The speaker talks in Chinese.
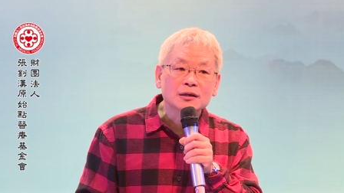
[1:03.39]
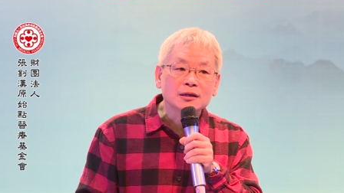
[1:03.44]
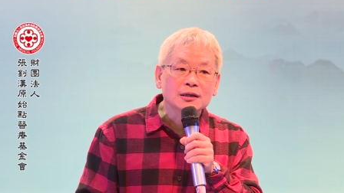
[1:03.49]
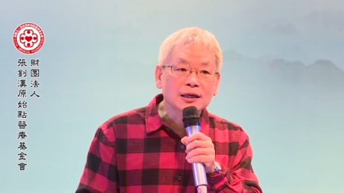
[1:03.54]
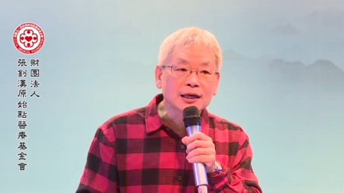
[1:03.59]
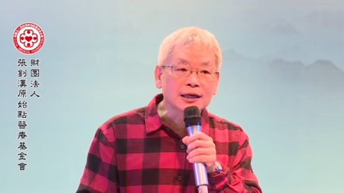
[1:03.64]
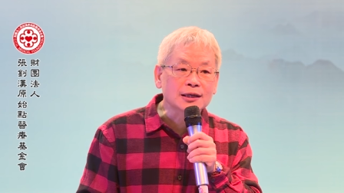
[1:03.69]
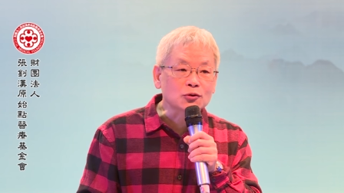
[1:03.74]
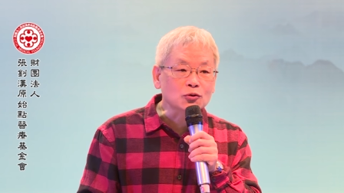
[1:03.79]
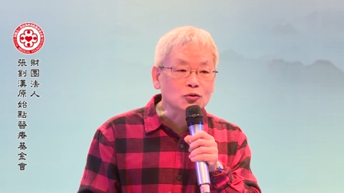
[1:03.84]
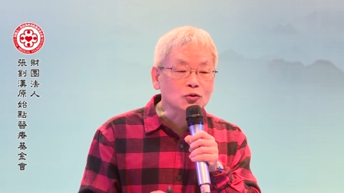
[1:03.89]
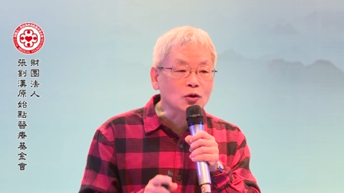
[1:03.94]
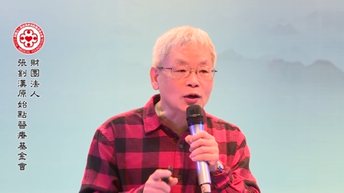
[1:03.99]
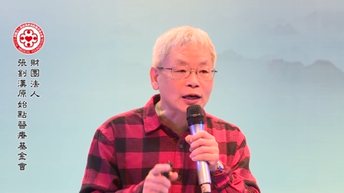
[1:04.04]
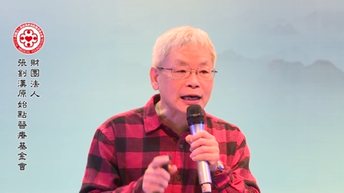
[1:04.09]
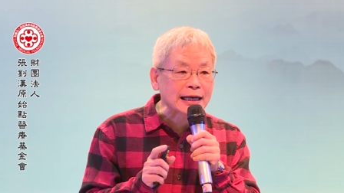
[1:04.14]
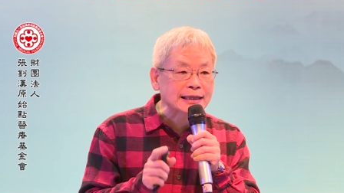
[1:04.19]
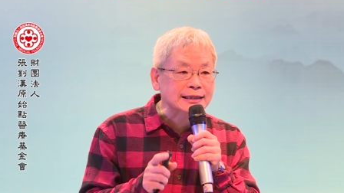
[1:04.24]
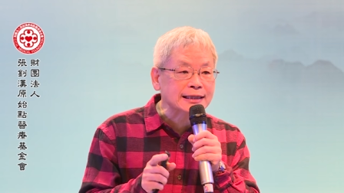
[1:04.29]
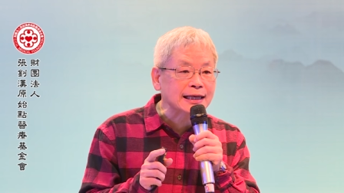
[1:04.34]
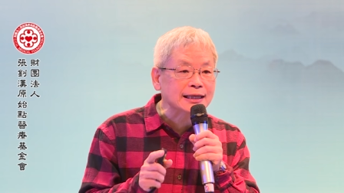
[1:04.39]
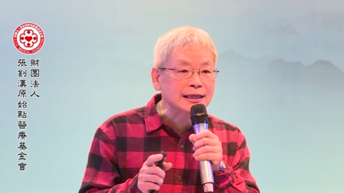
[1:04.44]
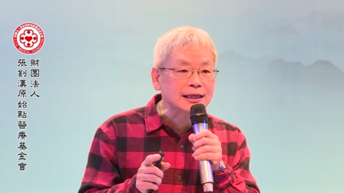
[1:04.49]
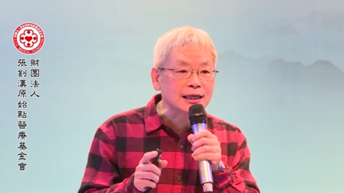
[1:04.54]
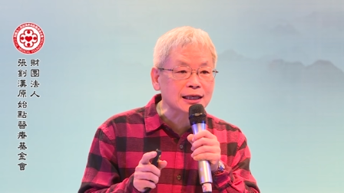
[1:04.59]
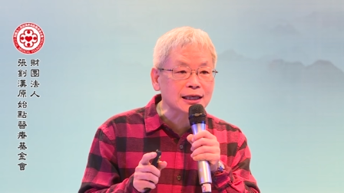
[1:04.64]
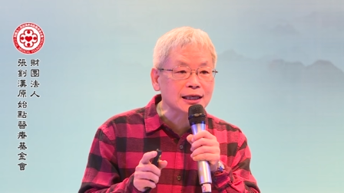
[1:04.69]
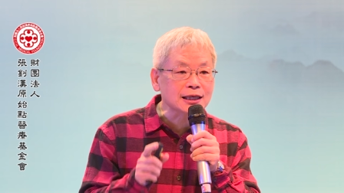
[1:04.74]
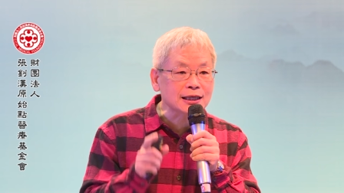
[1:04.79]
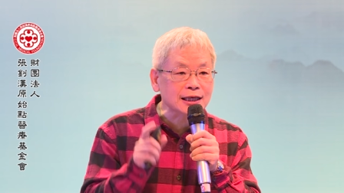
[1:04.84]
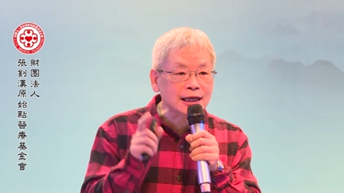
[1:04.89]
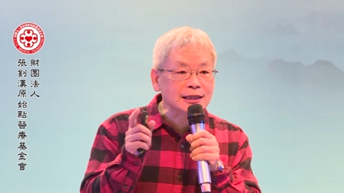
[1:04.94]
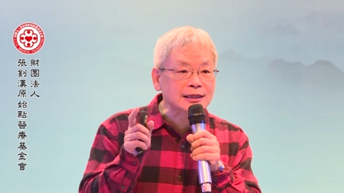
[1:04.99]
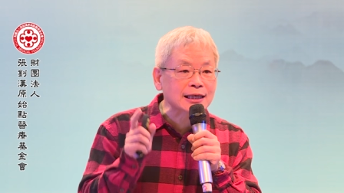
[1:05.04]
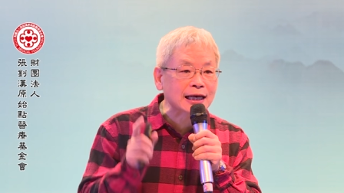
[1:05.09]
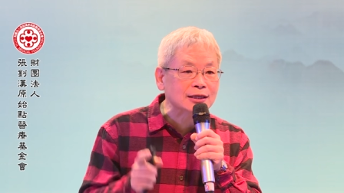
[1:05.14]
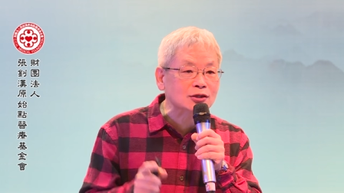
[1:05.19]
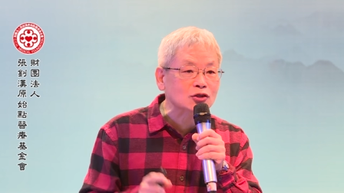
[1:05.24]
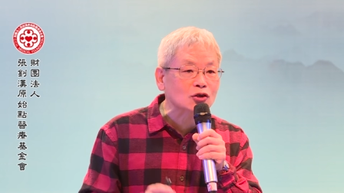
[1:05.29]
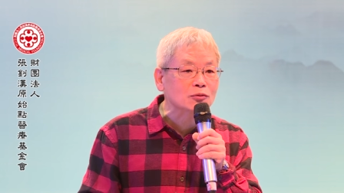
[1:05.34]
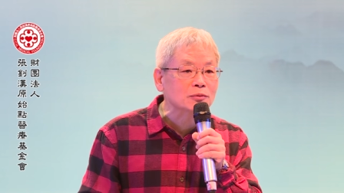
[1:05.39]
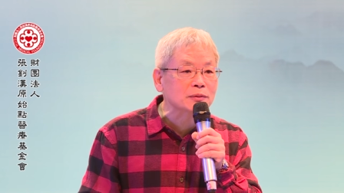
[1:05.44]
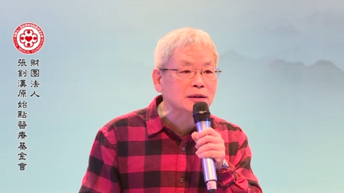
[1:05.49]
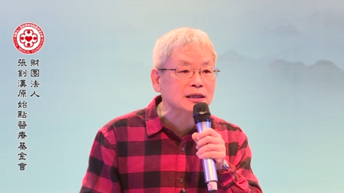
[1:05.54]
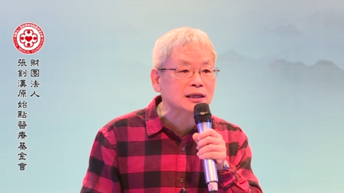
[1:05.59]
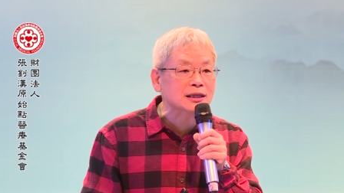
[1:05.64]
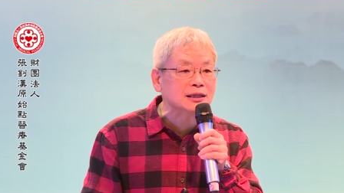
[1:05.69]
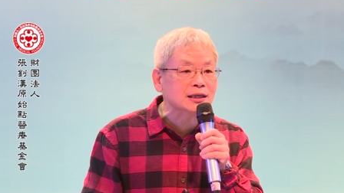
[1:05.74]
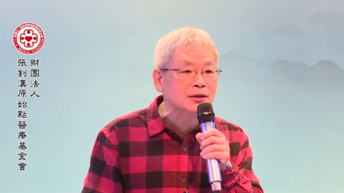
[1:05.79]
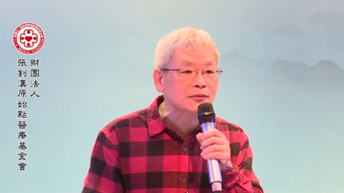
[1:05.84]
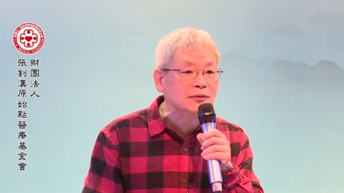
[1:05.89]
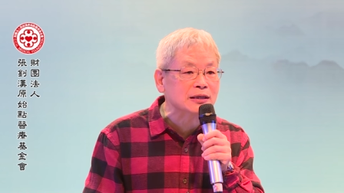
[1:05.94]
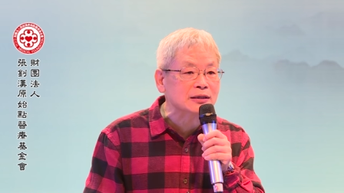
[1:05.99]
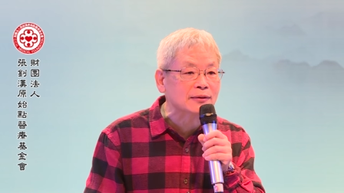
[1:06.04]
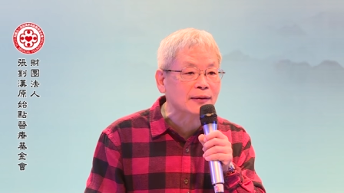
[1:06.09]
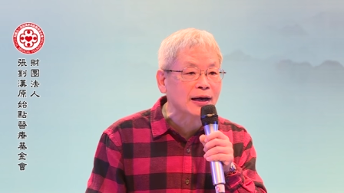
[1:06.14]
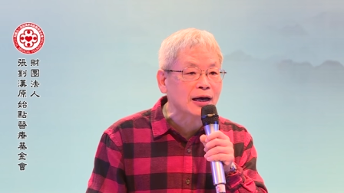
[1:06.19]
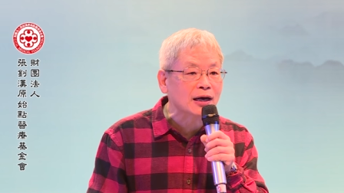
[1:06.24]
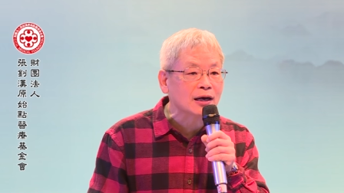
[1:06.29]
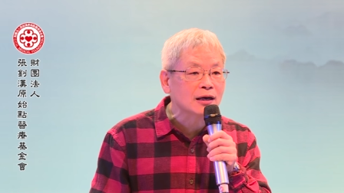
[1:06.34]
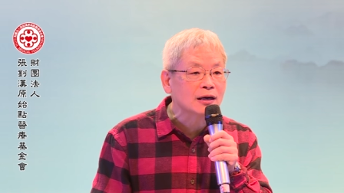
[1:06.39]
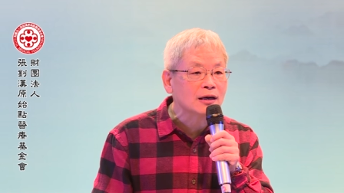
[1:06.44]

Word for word: 那如果改善体力、延长寿命的称为什么？